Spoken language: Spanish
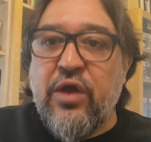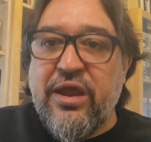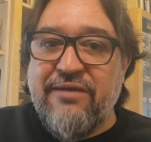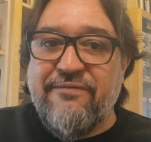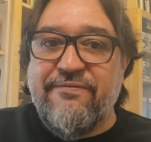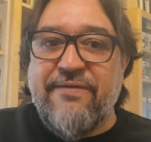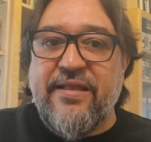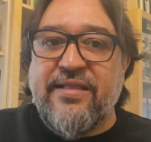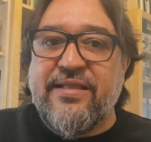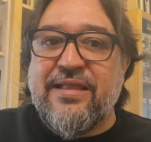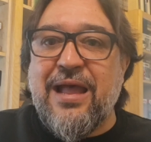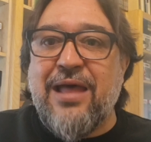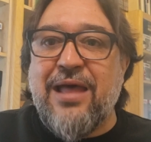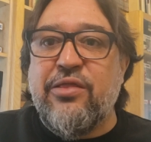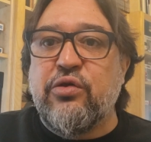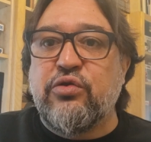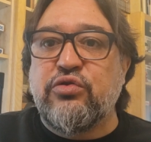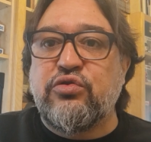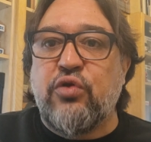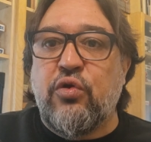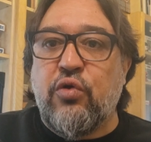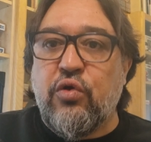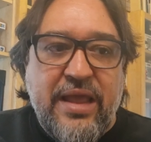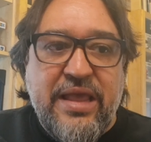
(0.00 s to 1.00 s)

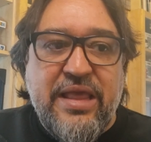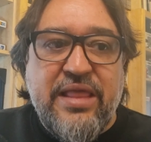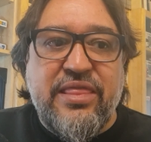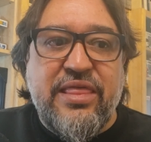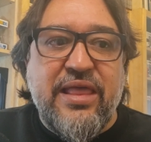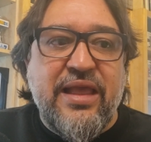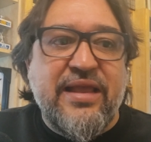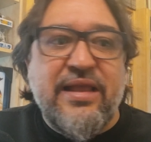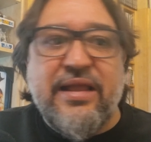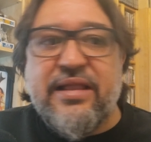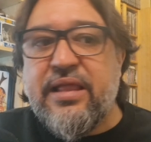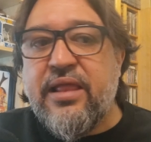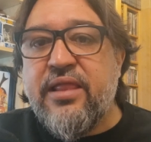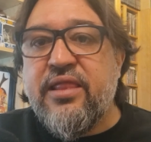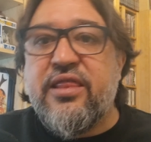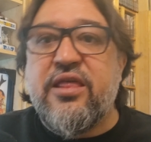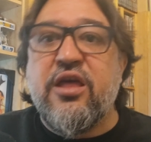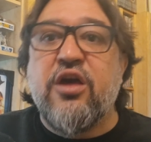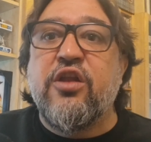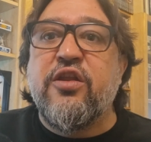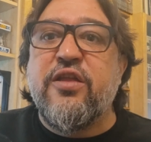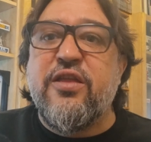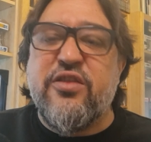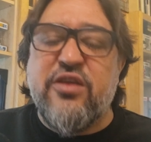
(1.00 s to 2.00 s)
Infectados, raíces,
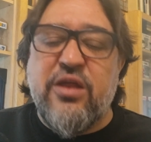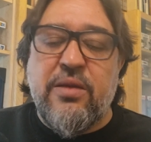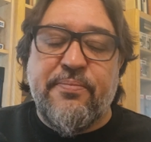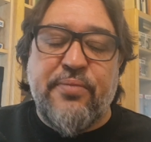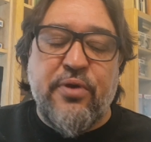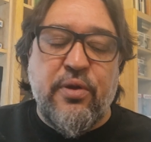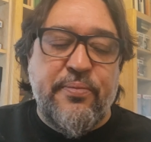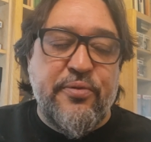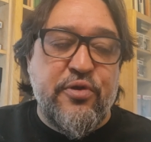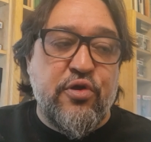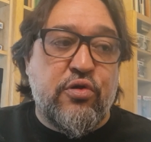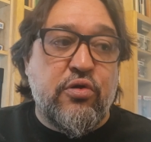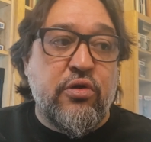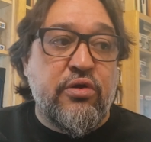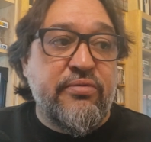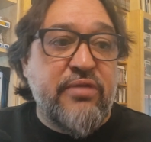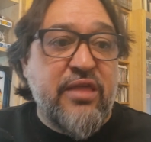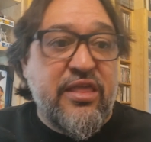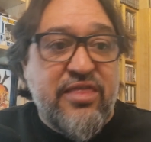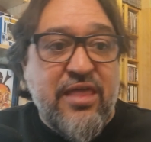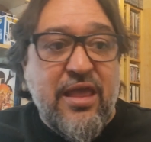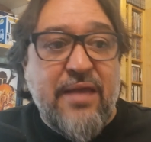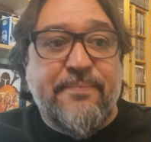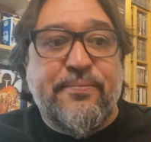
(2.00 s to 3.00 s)
extensiones del propio
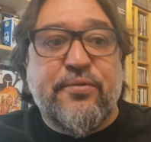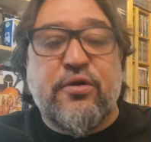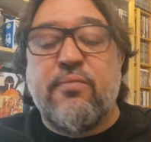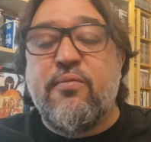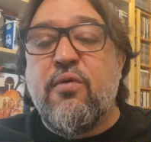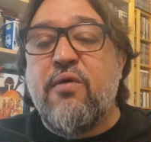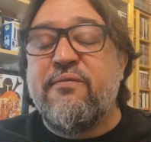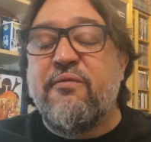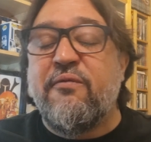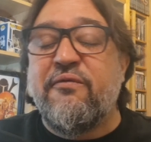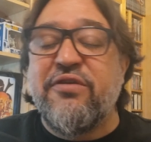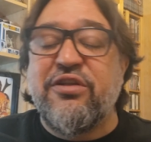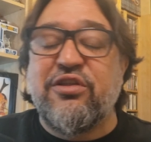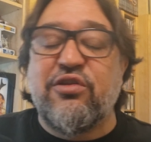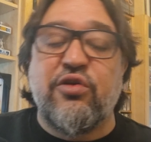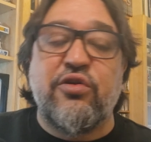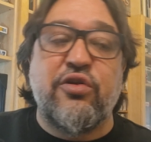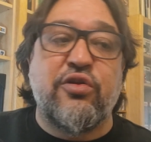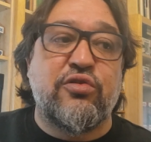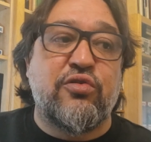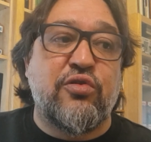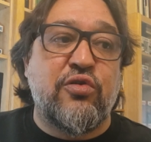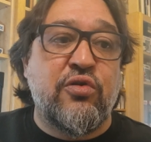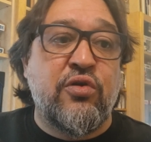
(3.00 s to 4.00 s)
cordyceps, como hemos visto
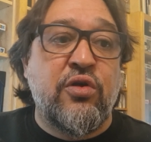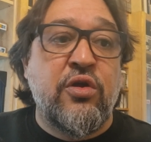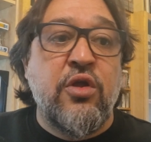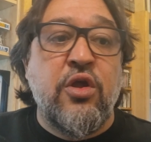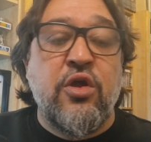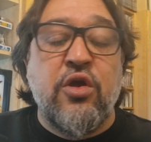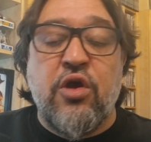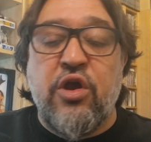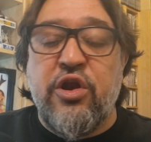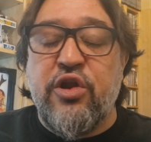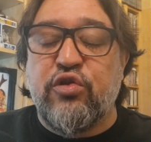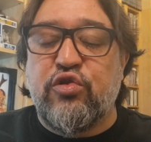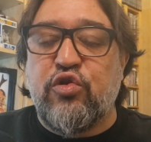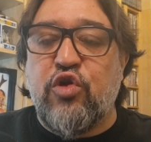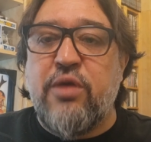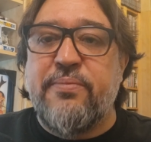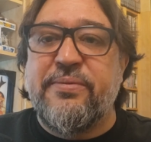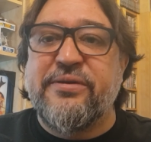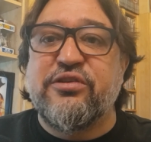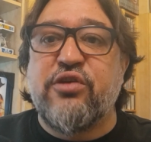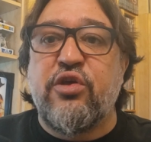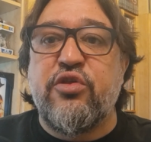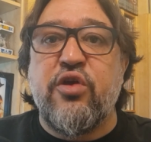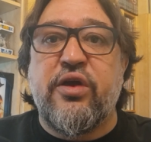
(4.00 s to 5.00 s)
en, otro, en otros
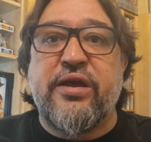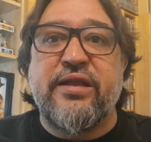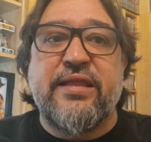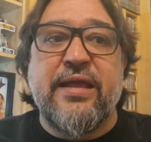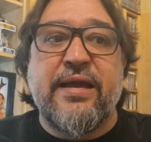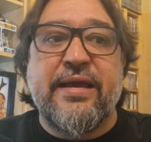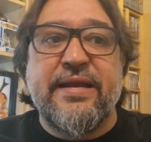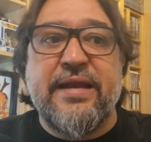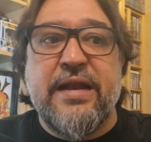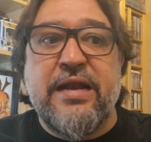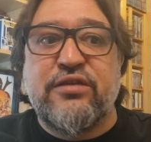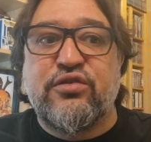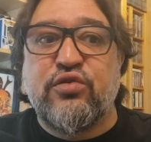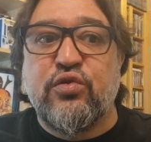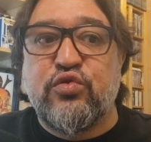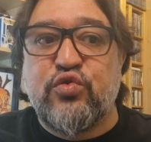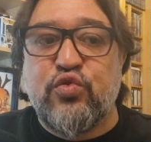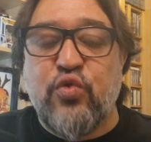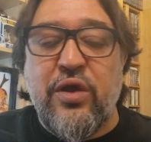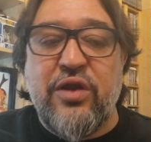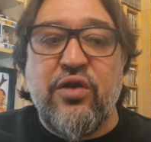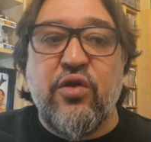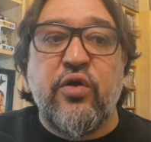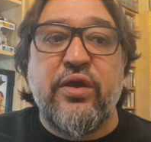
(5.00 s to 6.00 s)
episodios que están en el
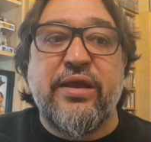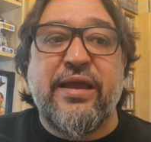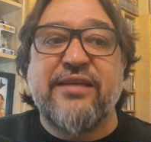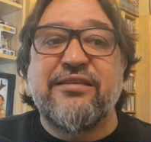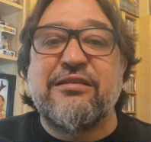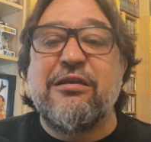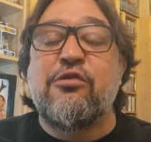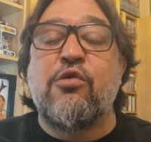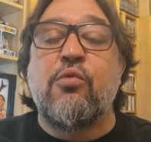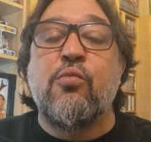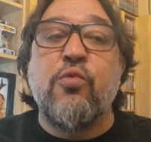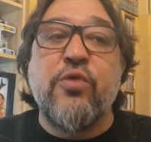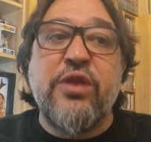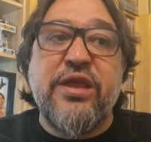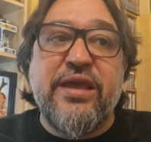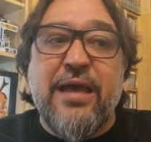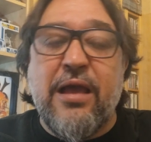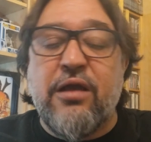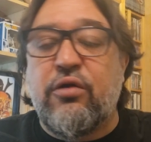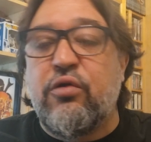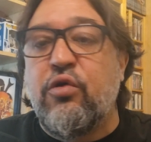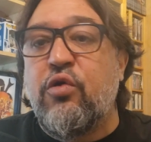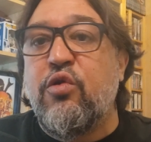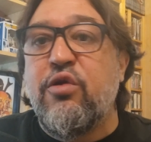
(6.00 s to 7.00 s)
subsuelo y que se
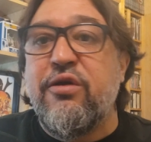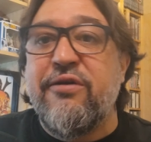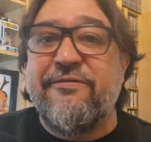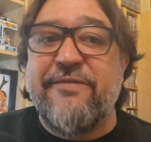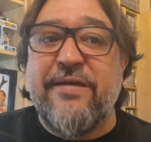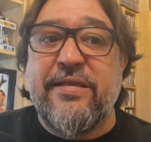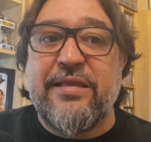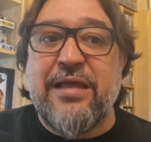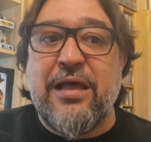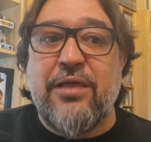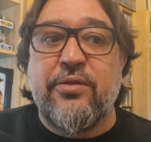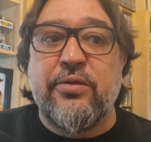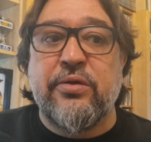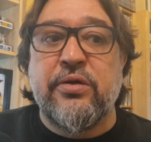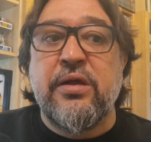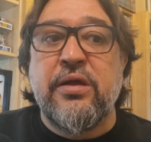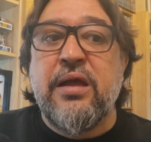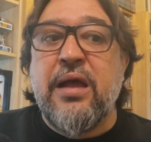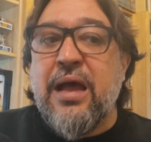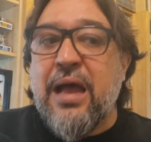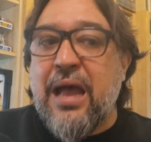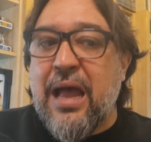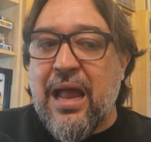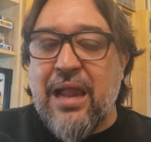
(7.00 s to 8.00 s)
comunican con los infectados.
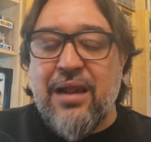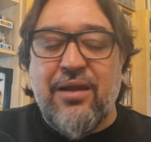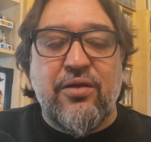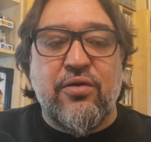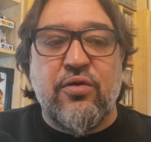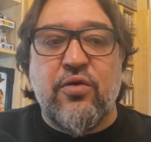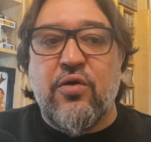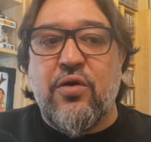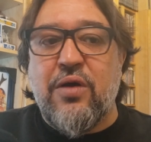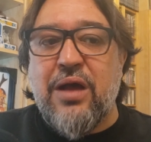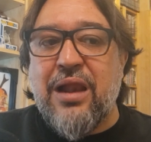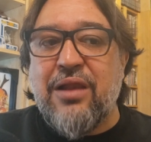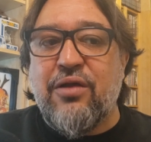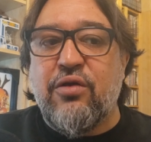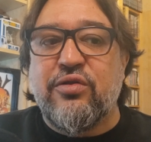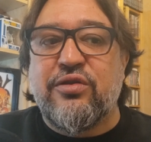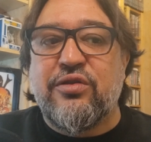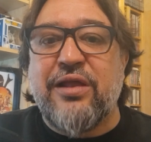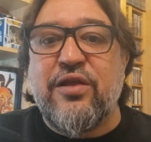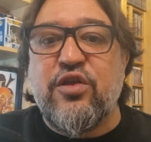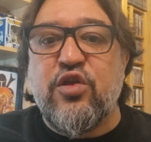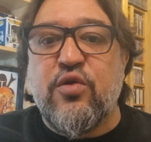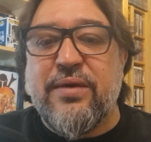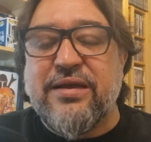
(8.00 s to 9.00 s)
Algo, algo
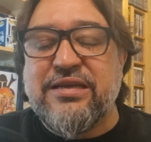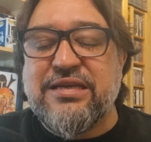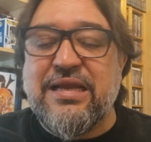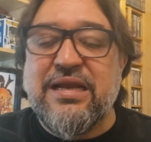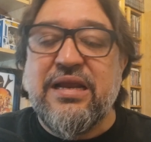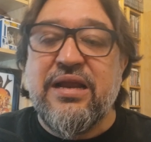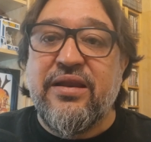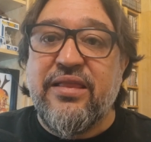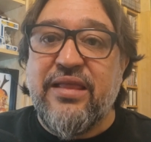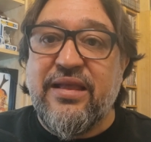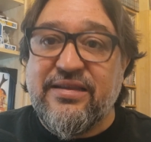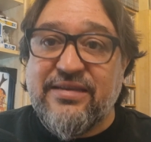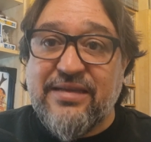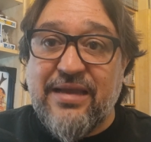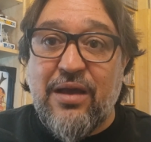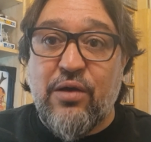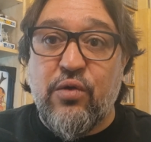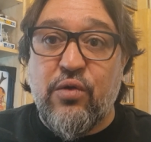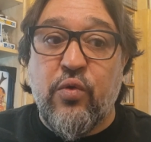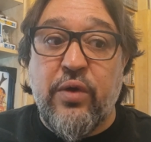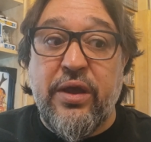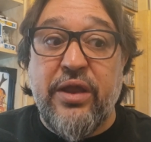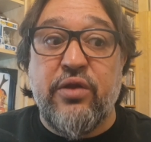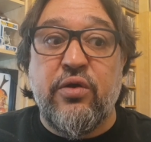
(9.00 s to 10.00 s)
extraño va a salir de ese
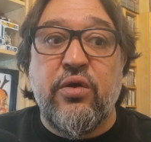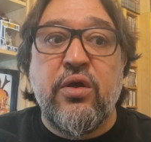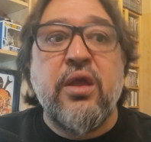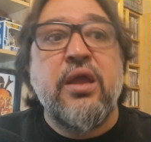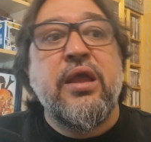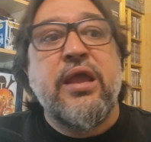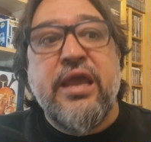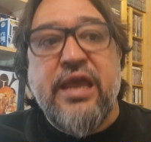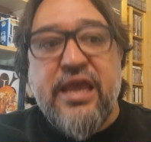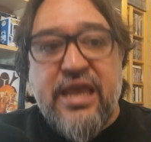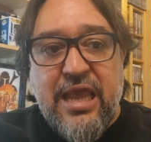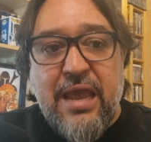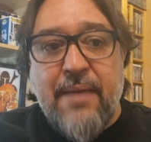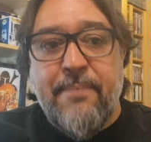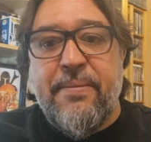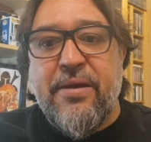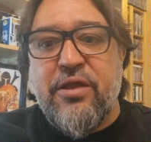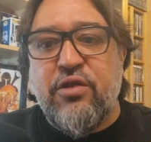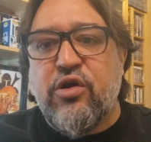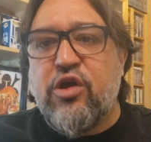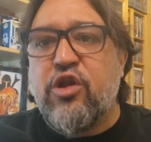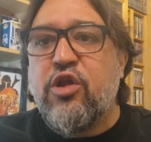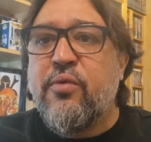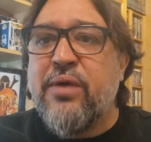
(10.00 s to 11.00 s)
agujero y
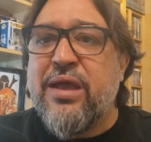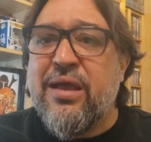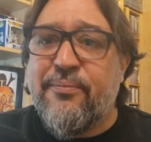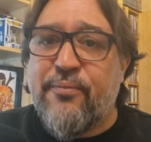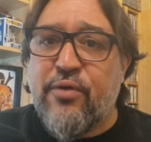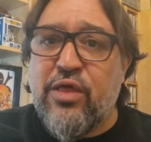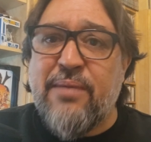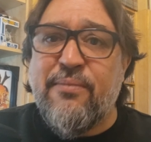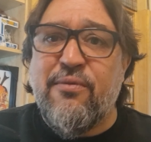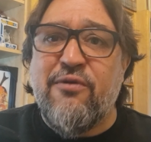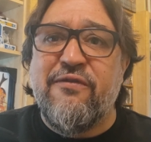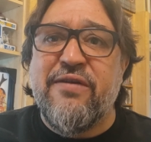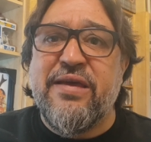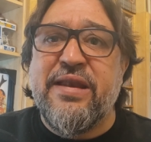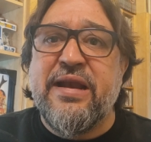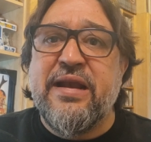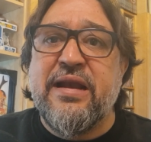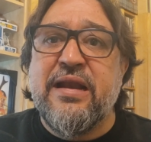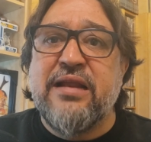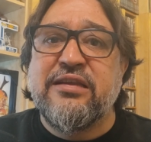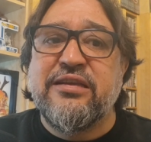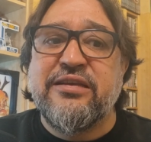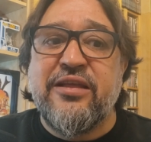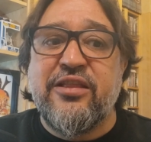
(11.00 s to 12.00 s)
espero que lo podamos ver
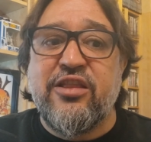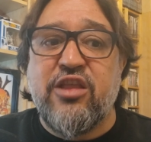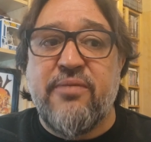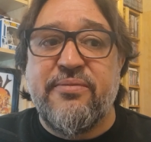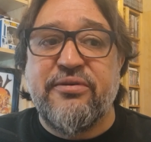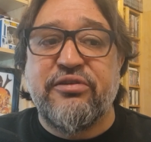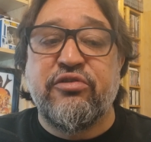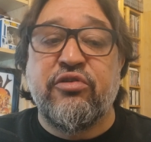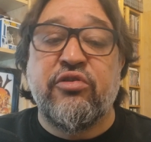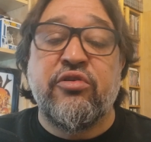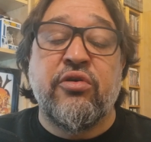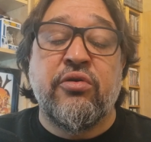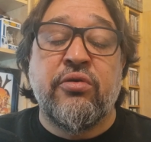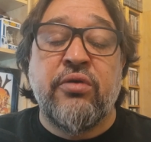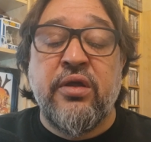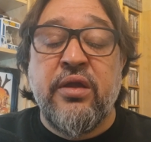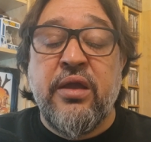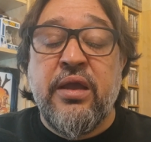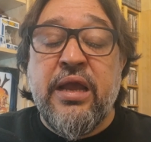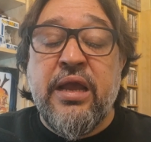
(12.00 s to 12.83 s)
en el siguiente episodio.